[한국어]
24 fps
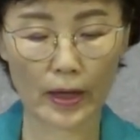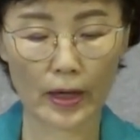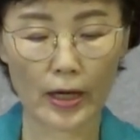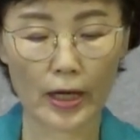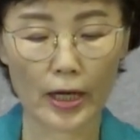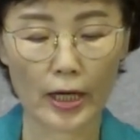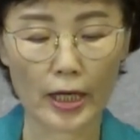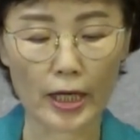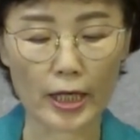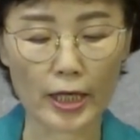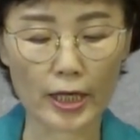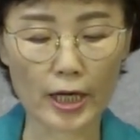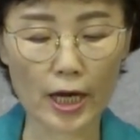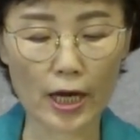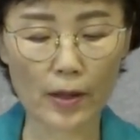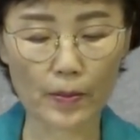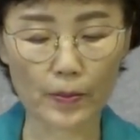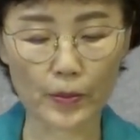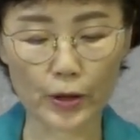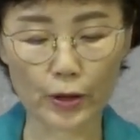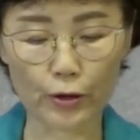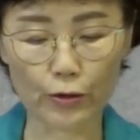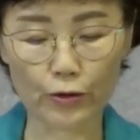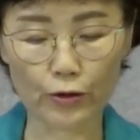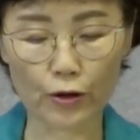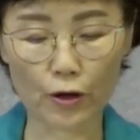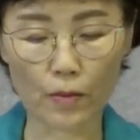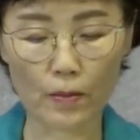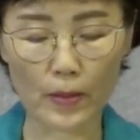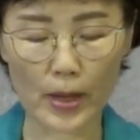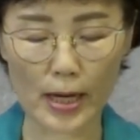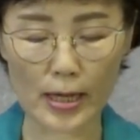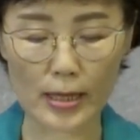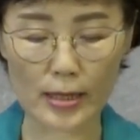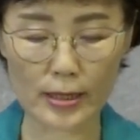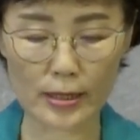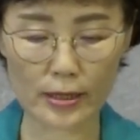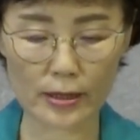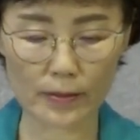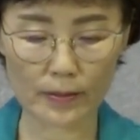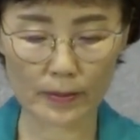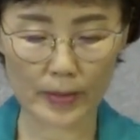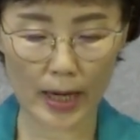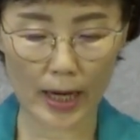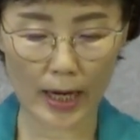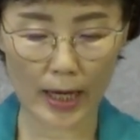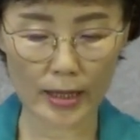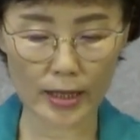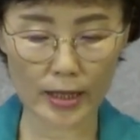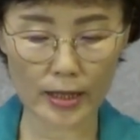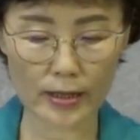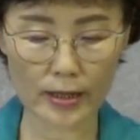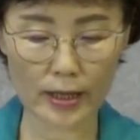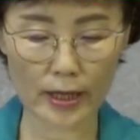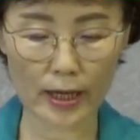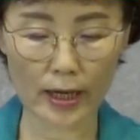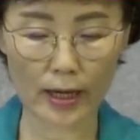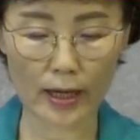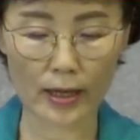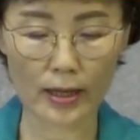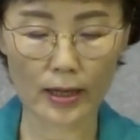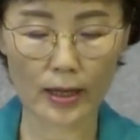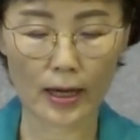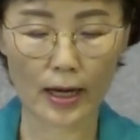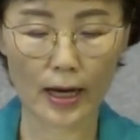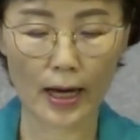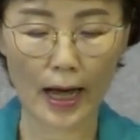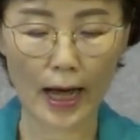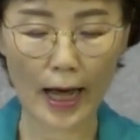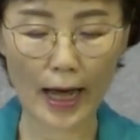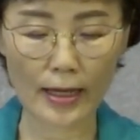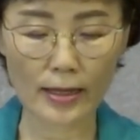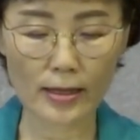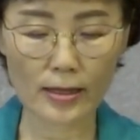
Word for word: 이에 비유로 말씀하시되 한